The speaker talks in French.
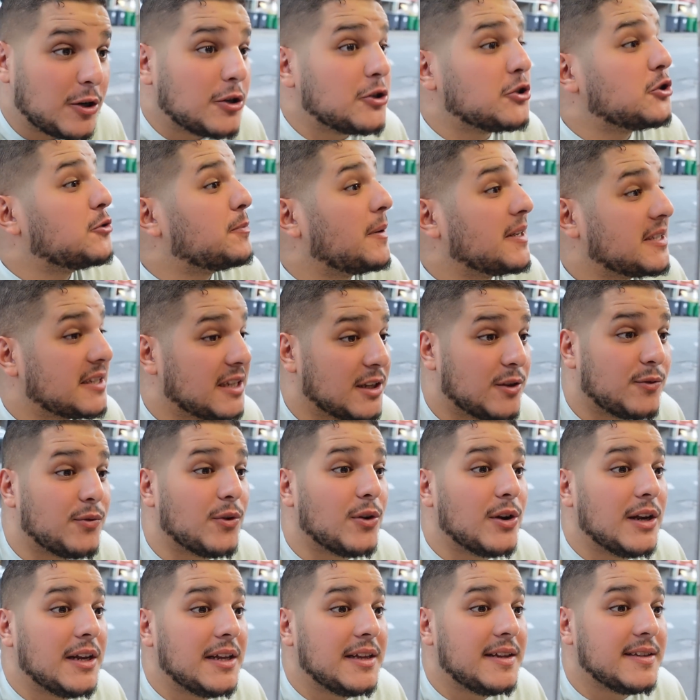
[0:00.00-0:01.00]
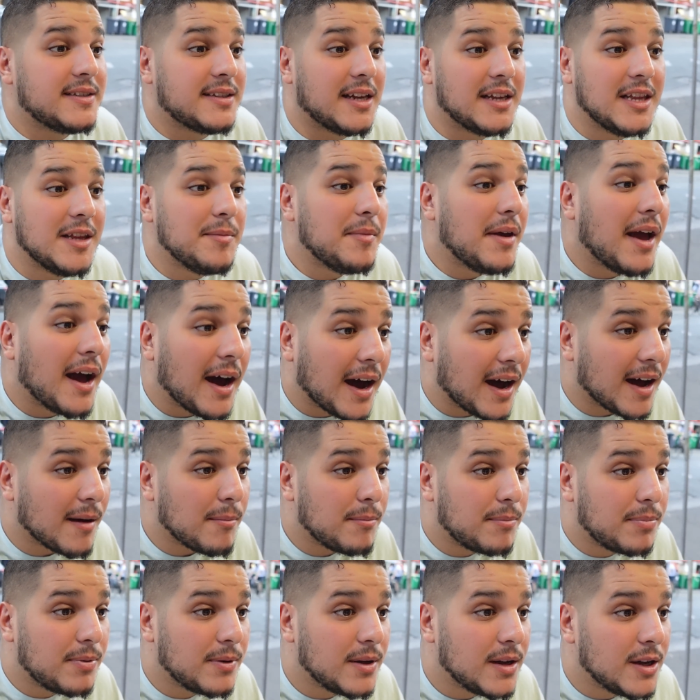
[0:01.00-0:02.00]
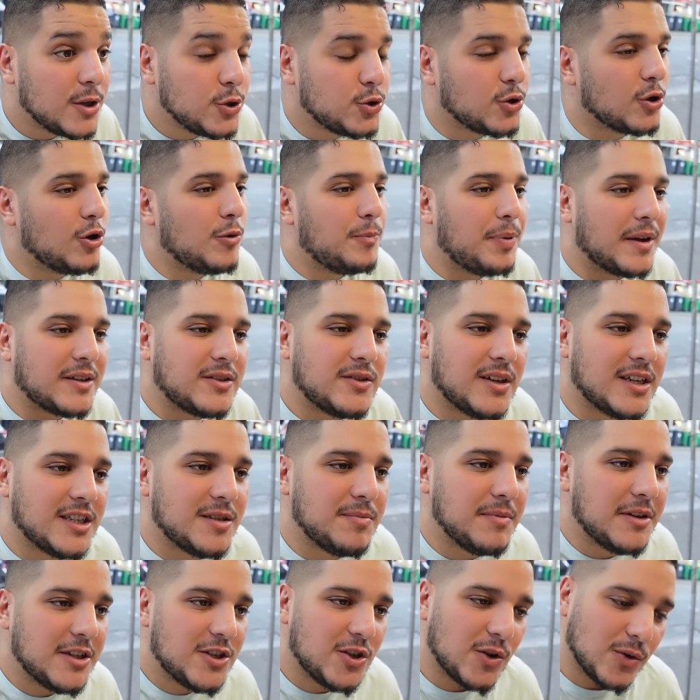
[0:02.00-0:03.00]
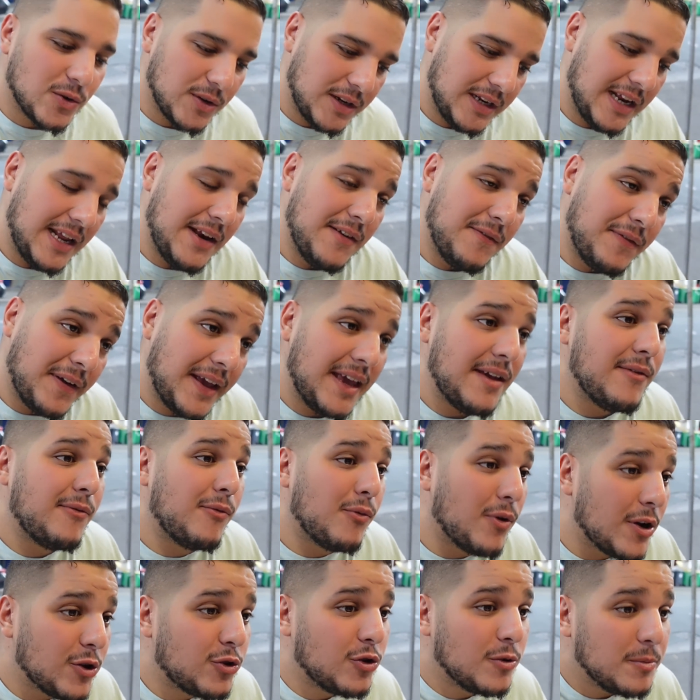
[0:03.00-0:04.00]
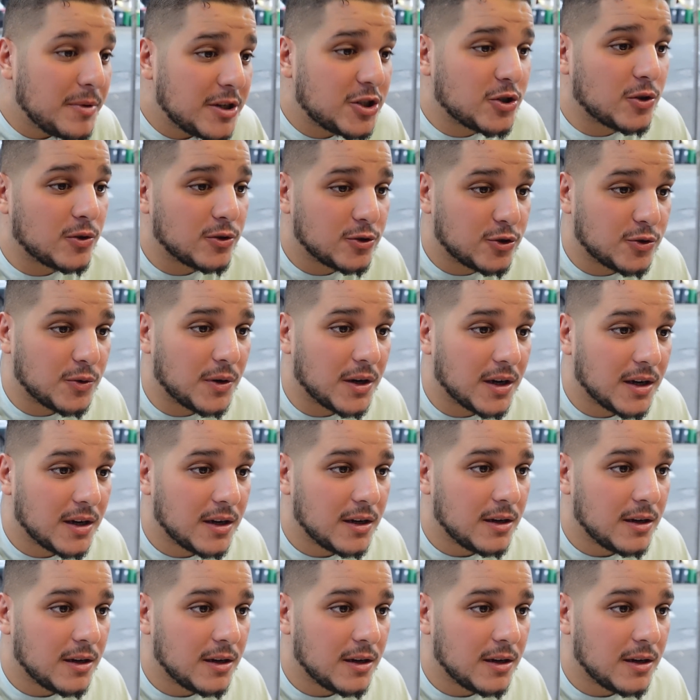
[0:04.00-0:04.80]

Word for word: quand je passais devant les dessins animés arabes, tu vois, le personnage méchant, il a une vraie voix de méchant, tu vois.